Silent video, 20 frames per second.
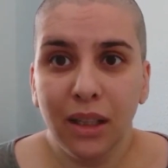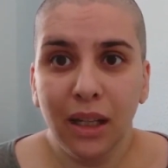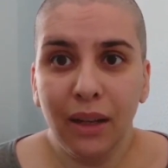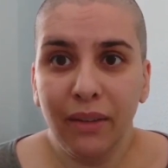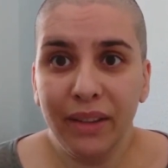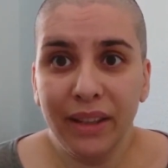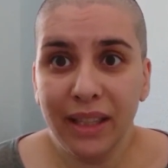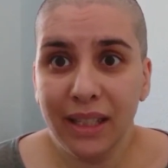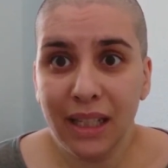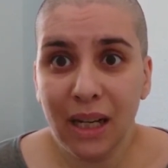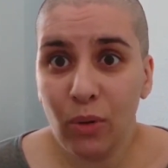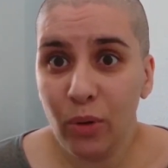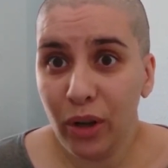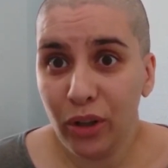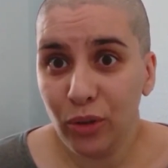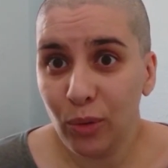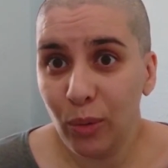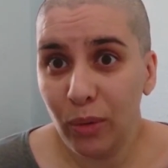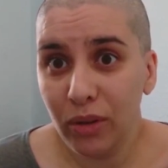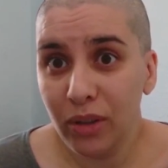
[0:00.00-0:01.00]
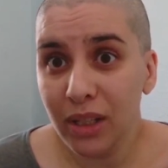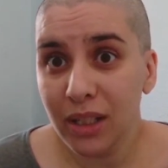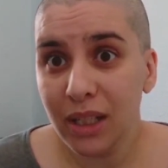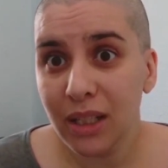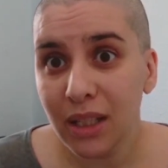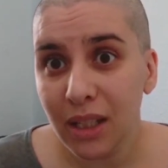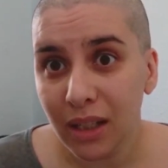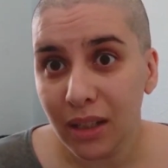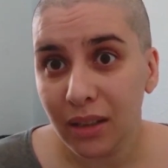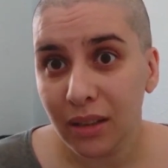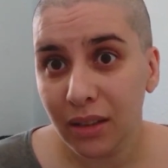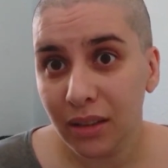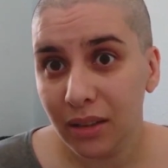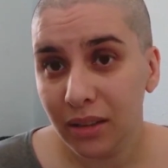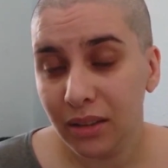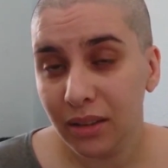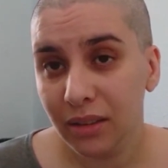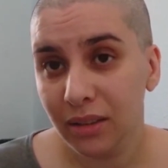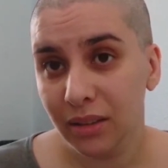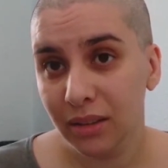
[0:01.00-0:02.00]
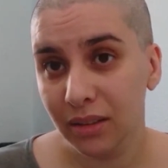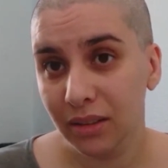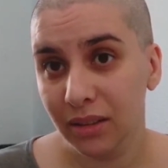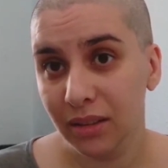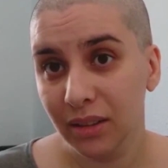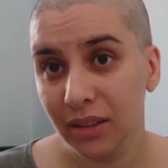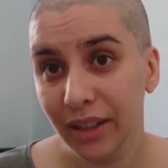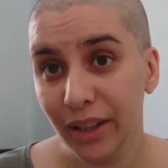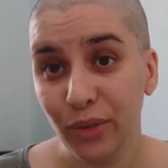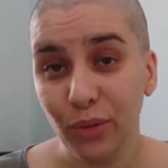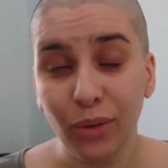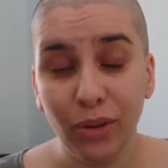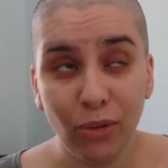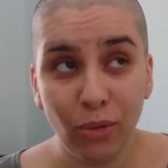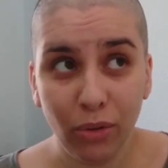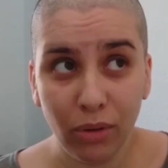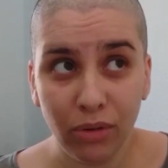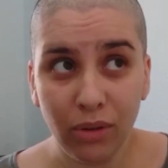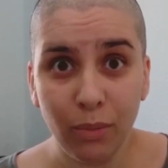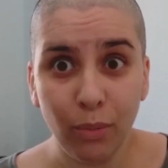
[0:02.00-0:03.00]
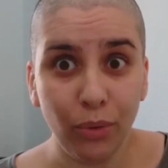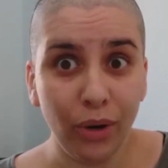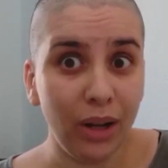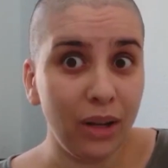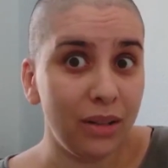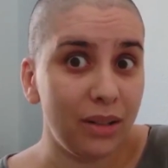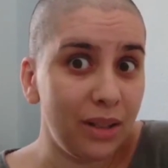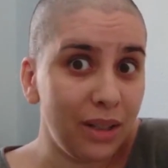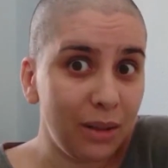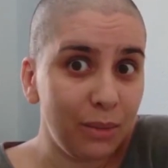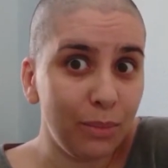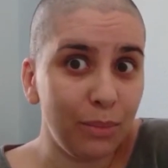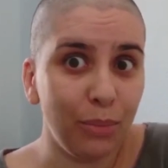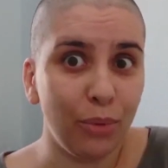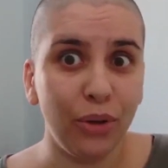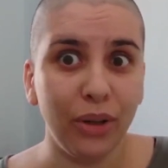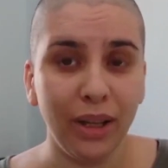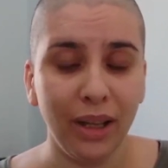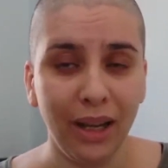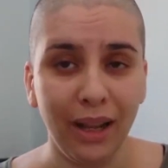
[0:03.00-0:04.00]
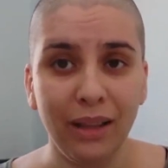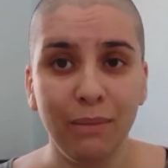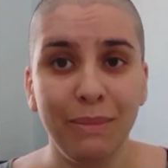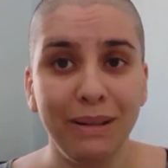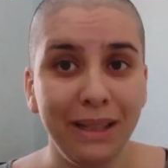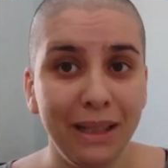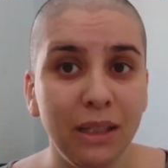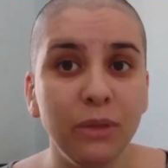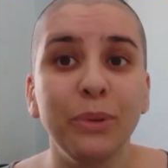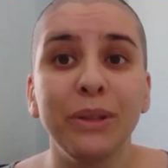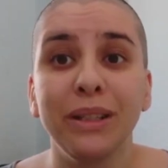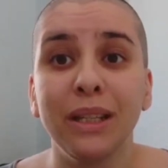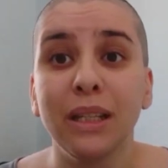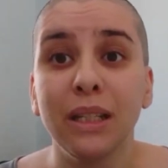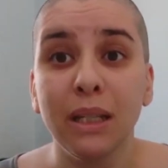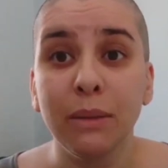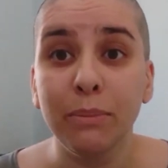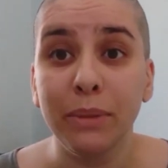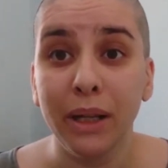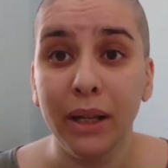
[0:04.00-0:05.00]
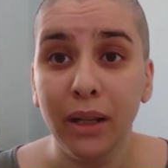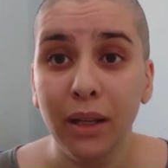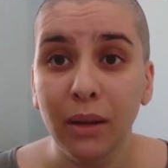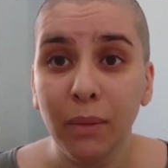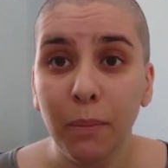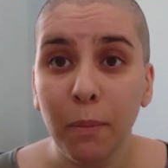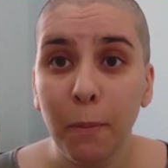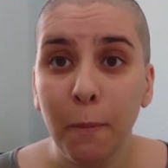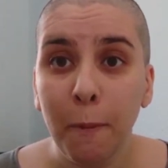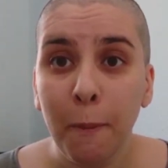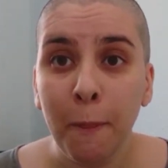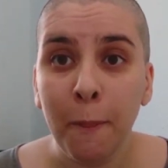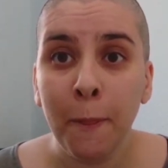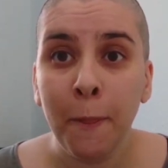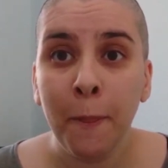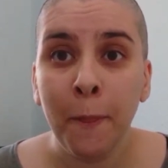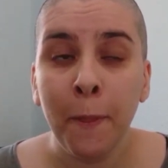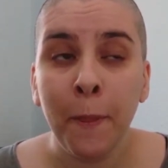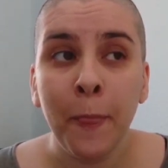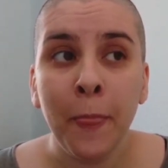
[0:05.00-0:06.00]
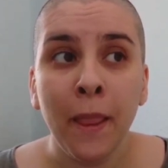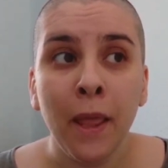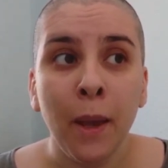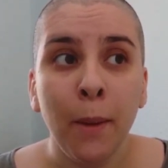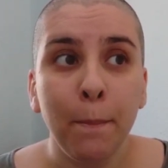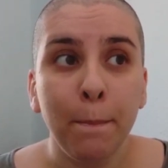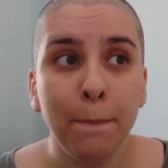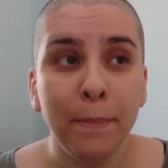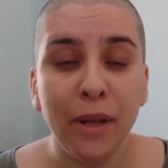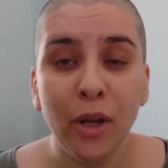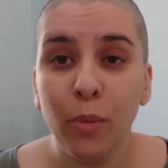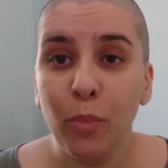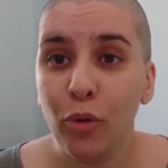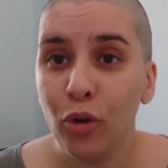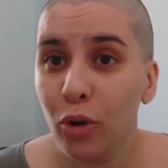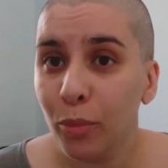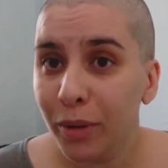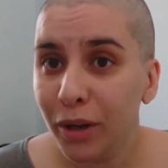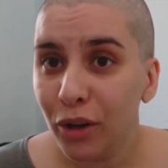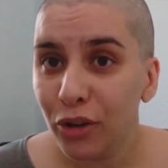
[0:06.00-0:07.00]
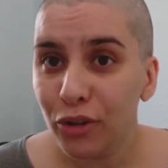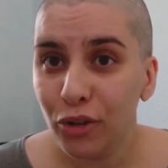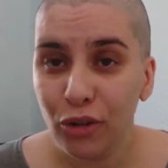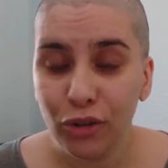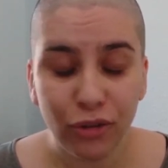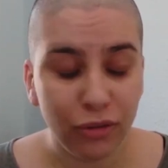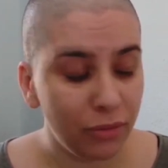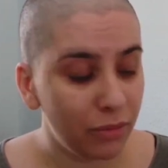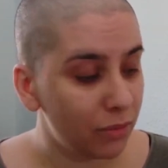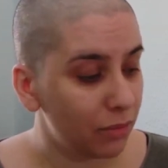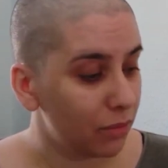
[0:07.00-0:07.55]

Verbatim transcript: a veces la única solución es esta. ¿Es una solución temporal? Sí, porque la dermatitis va a estar siempre ahí. Pero por lo menos los